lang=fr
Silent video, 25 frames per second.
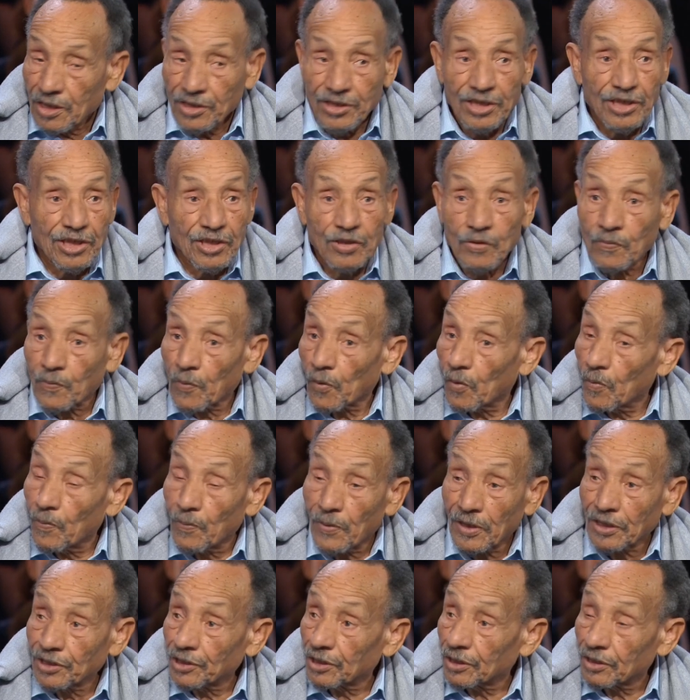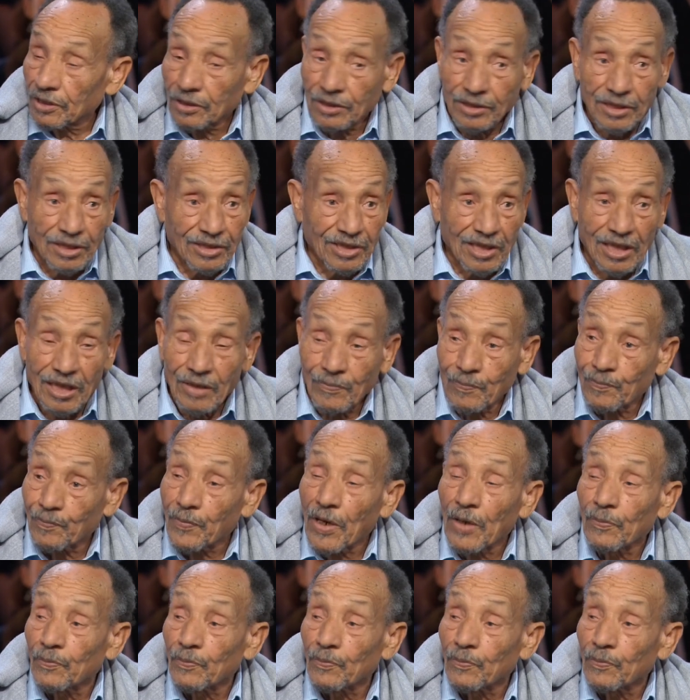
S'il se propage, ce ne sera pas